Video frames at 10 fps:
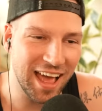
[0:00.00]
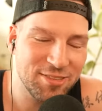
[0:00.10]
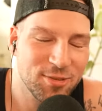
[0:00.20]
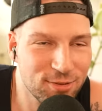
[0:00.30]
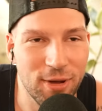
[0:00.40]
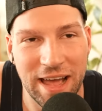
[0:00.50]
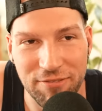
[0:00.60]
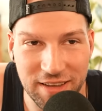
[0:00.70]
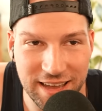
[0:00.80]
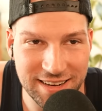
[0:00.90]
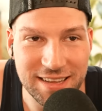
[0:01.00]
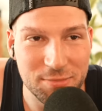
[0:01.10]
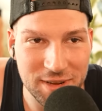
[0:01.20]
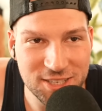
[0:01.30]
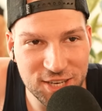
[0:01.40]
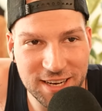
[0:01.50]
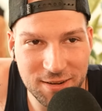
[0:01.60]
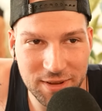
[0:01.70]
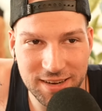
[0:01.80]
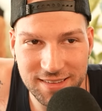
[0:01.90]
Also zu erwähnen, dass man ein
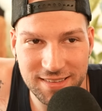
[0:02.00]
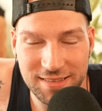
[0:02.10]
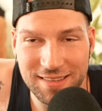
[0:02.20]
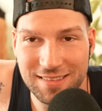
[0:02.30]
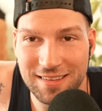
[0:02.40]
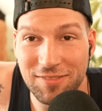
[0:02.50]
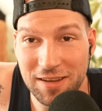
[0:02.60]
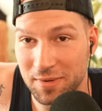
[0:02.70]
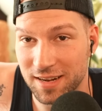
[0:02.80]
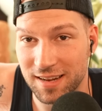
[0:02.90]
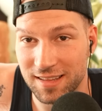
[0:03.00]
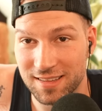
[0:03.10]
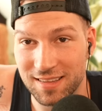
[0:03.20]
Gentleman ist, das erwähnt man ja nicht.